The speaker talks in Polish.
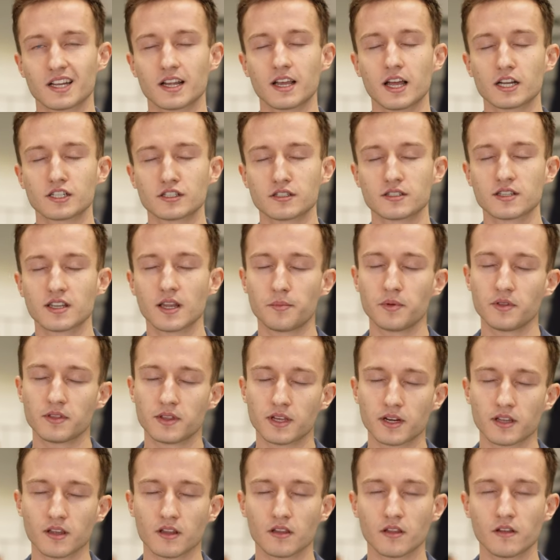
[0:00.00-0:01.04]
każdy sklep
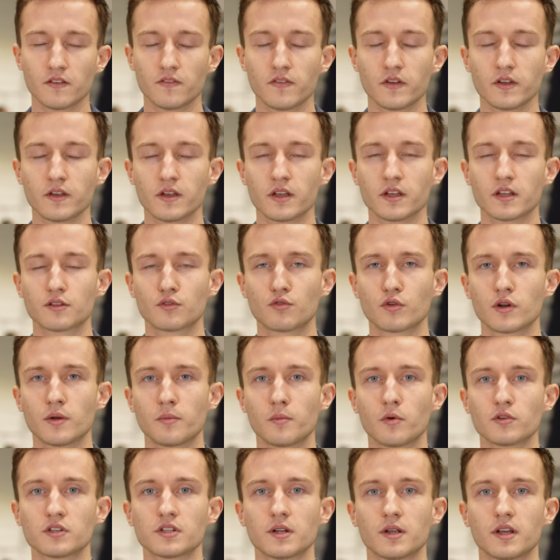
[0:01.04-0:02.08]
internetowy, który
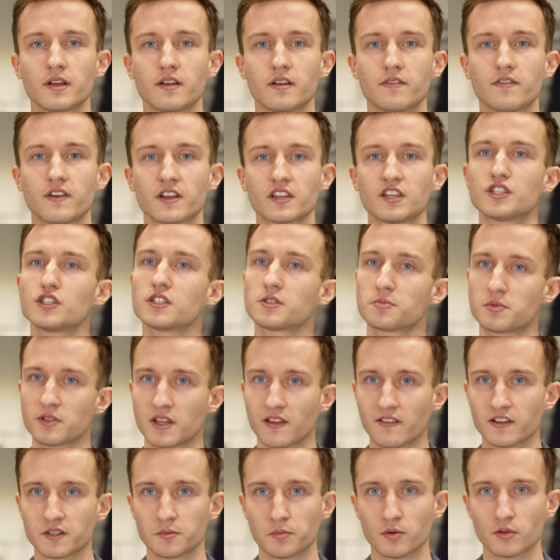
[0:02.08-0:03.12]
może faktycznie
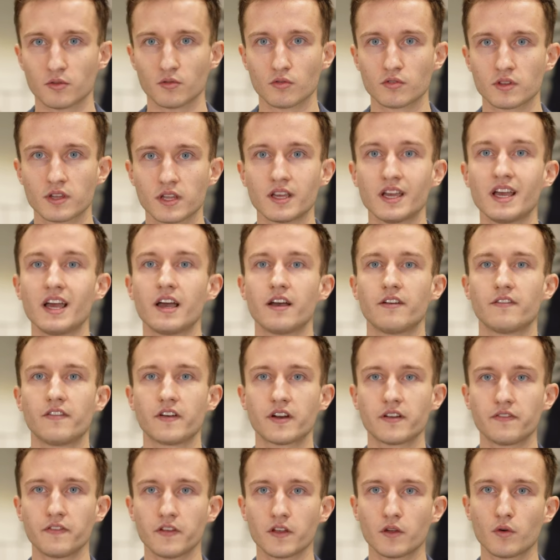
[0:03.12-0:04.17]
sprzedawać produkty,
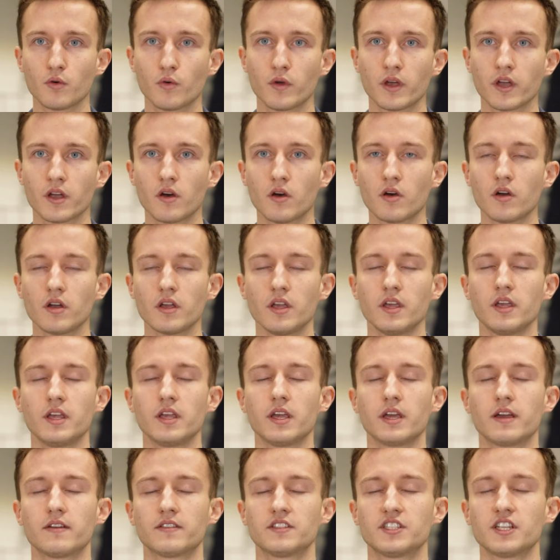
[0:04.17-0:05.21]
weryfikuje go i
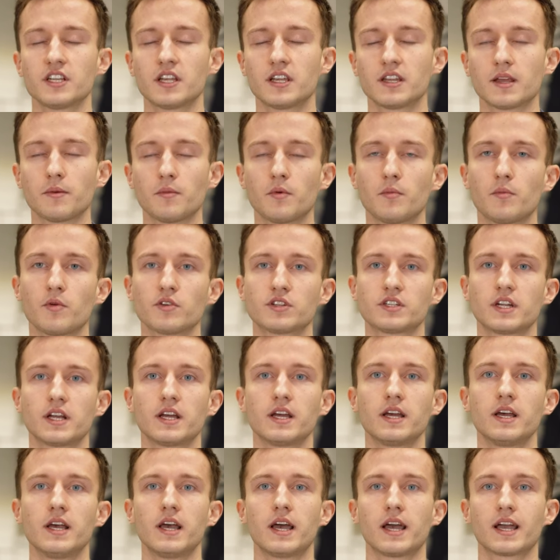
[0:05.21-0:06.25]
e, dzięki temu może
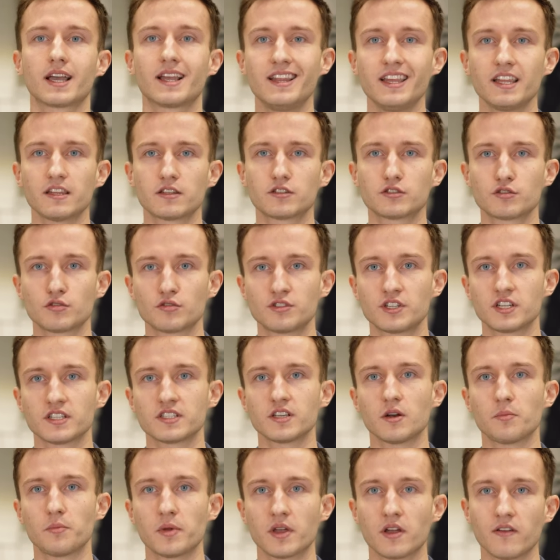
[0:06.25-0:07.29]
klient czuć się
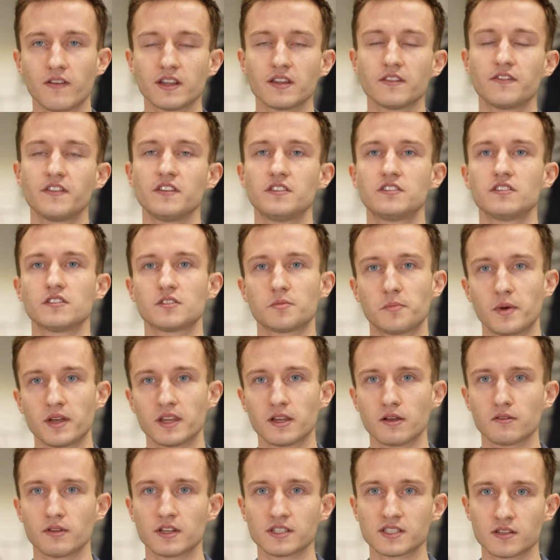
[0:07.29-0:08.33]
zaopiekowany widząc
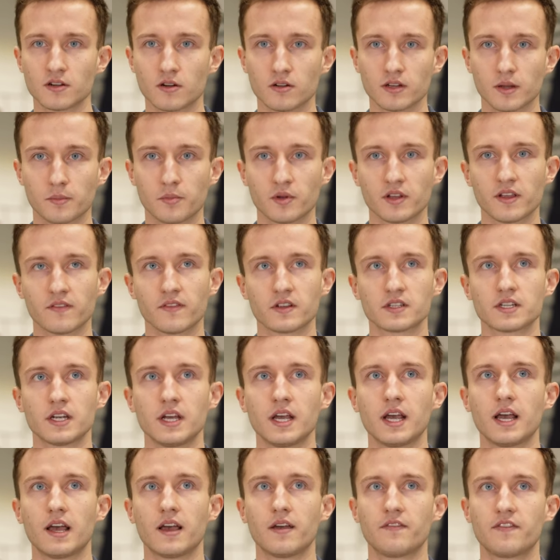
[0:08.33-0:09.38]
PayNow na stronie, ponieważ ponieważ
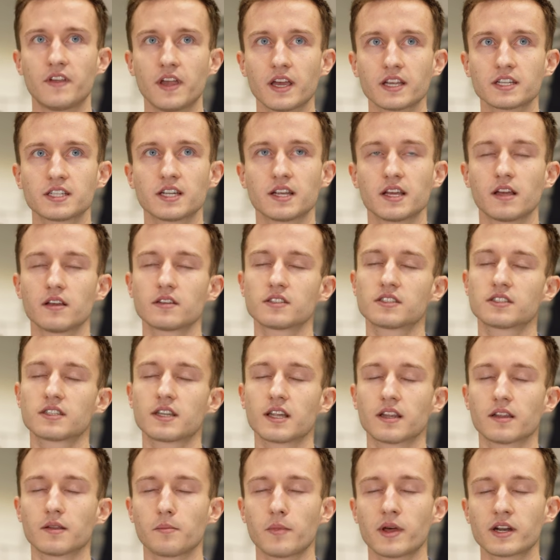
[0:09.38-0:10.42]
wie, że
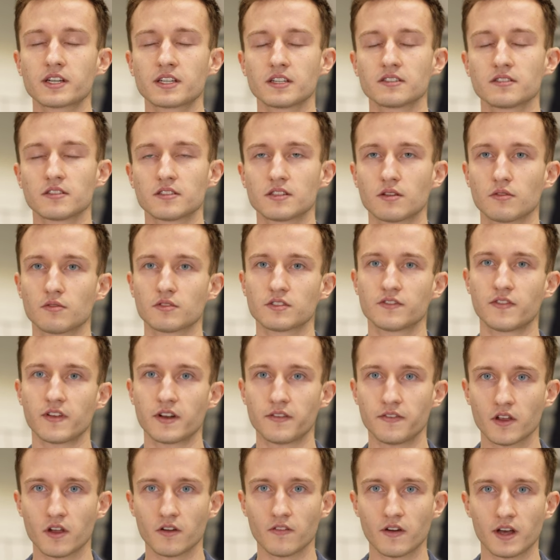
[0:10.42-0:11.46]
ten merchant został
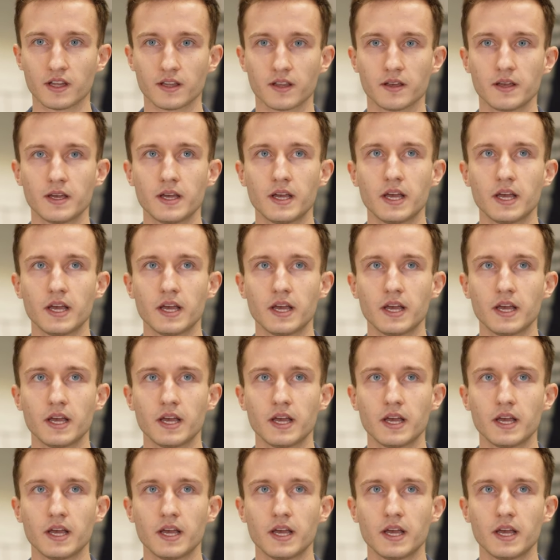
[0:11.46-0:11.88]
zweryfikowany.